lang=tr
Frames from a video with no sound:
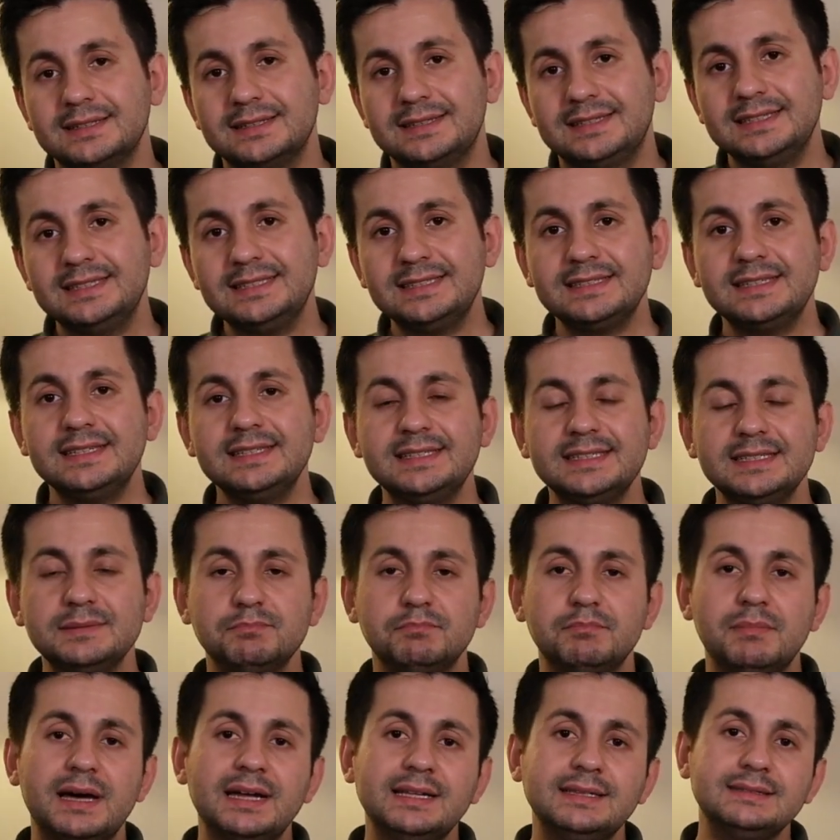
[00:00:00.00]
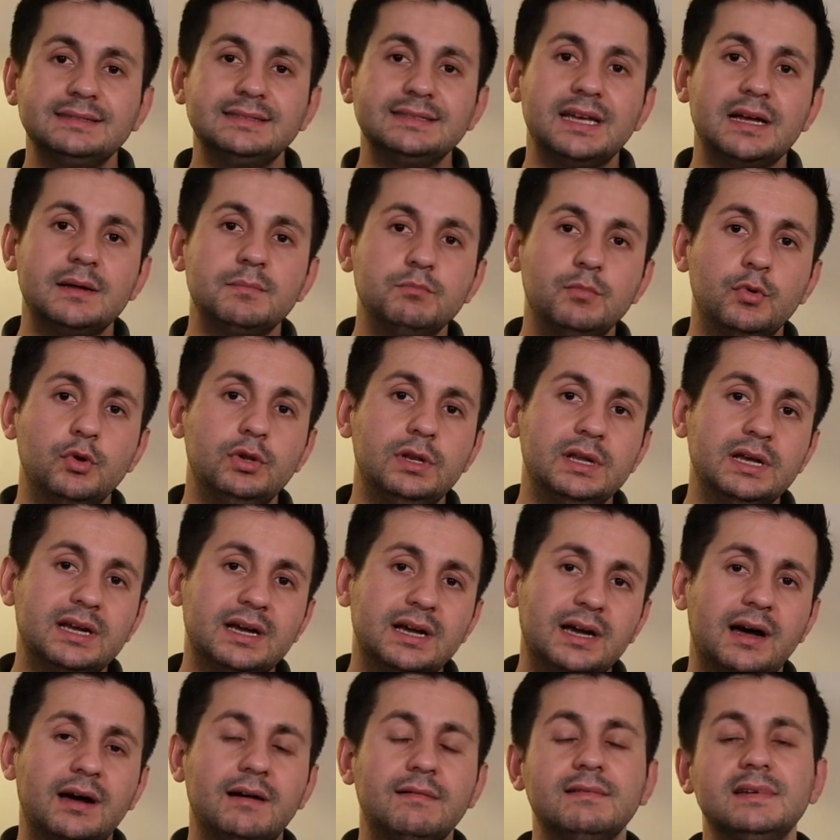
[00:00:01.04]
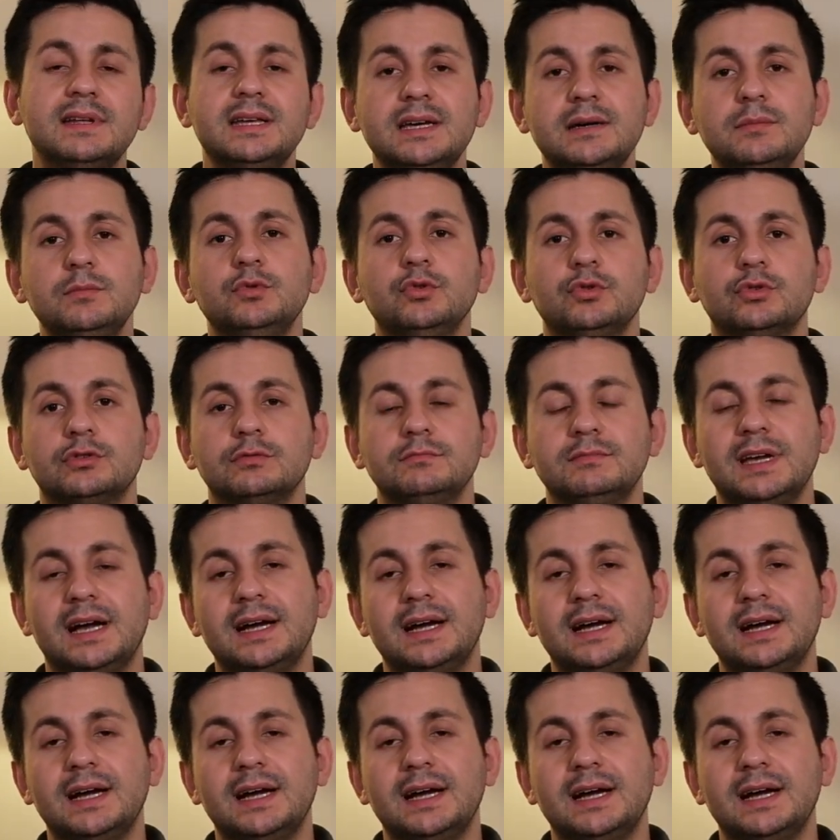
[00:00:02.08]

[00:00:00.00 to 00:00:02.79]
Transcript: Disresi ben tam böyle kavrayamıyorum.